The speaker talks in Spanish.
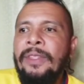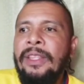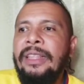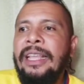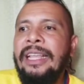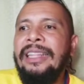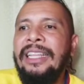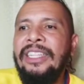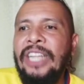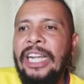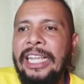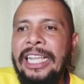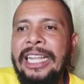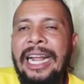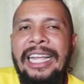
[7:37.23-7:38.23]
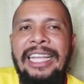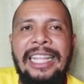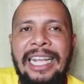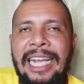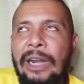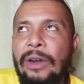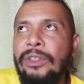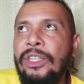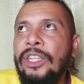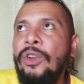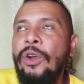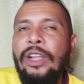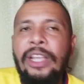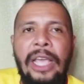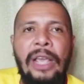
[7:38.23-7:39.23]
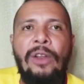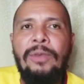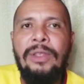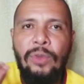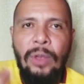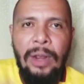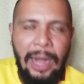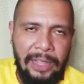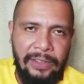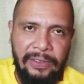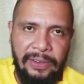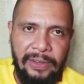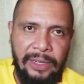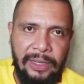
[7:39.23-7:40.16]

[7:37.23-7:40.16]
de, Shakira y de Karol G. No quiero visualizer.